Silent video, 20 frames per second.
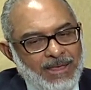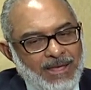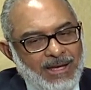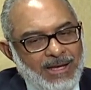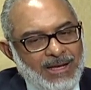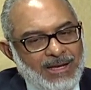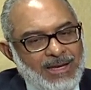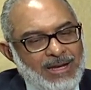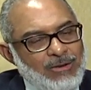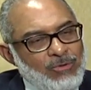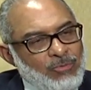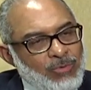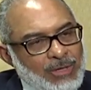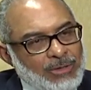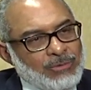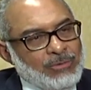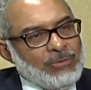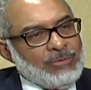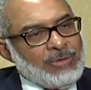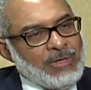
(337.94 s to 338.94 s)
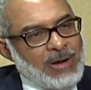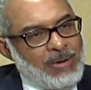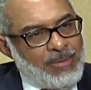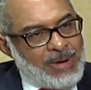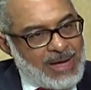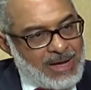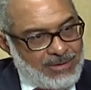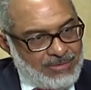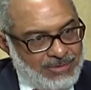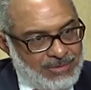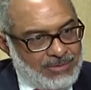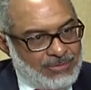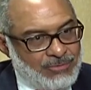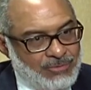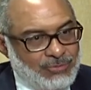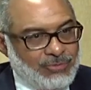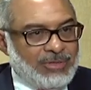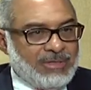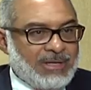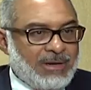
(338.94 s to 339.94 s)
a que nuestro trabajo,
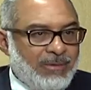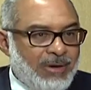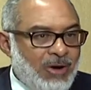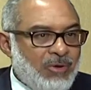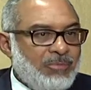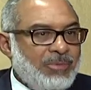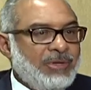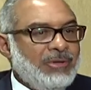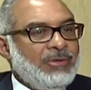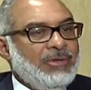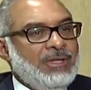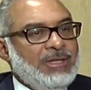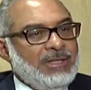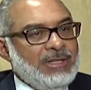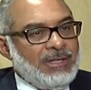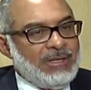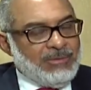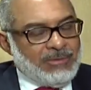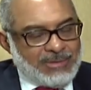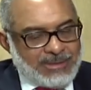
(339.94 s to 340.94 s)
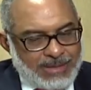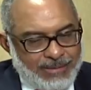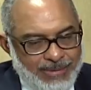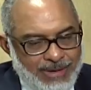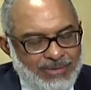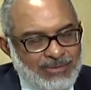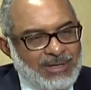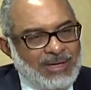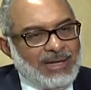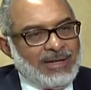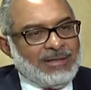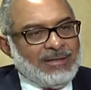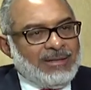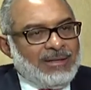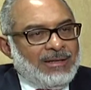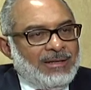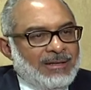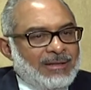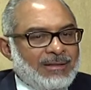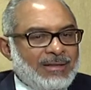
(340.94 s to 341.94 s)
incluso el trabajo periodístico, el trabajo de
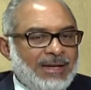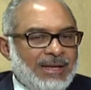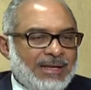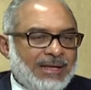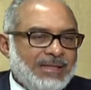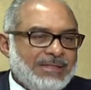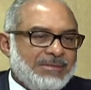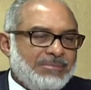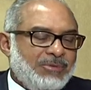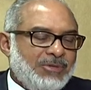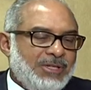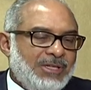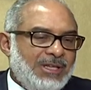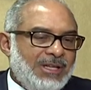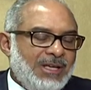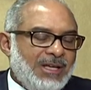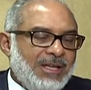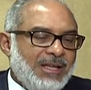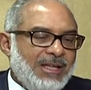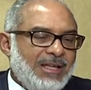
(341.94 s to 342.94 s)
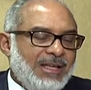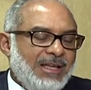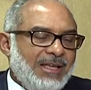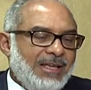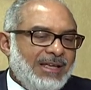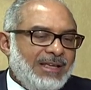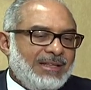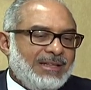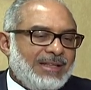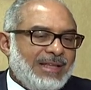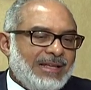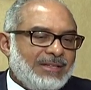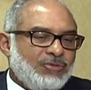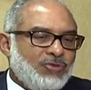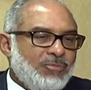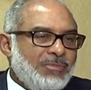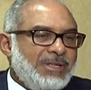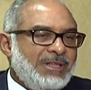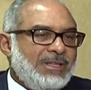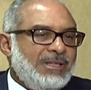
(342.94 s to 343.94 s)
la, clase política, está
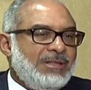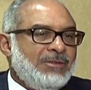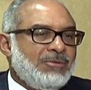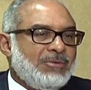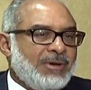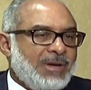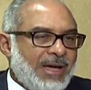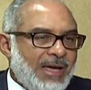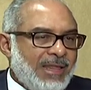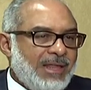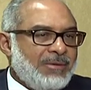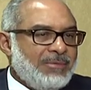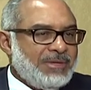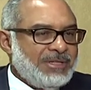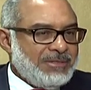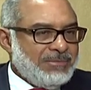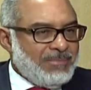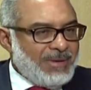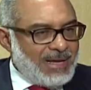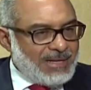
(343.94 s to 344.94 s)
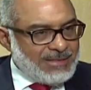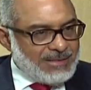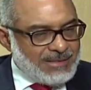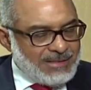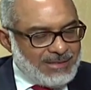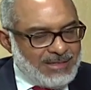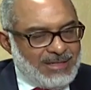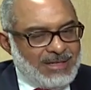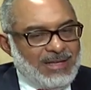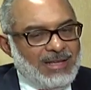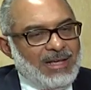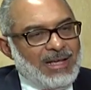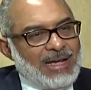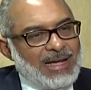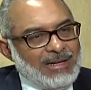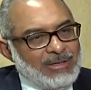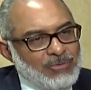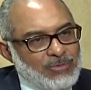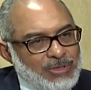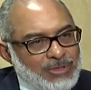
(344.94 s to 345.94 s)
sometido cada vez más
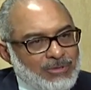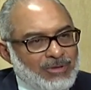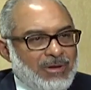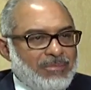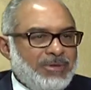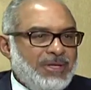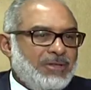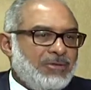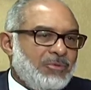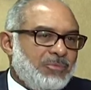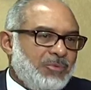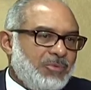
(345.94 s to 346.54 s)
al cuestionamiento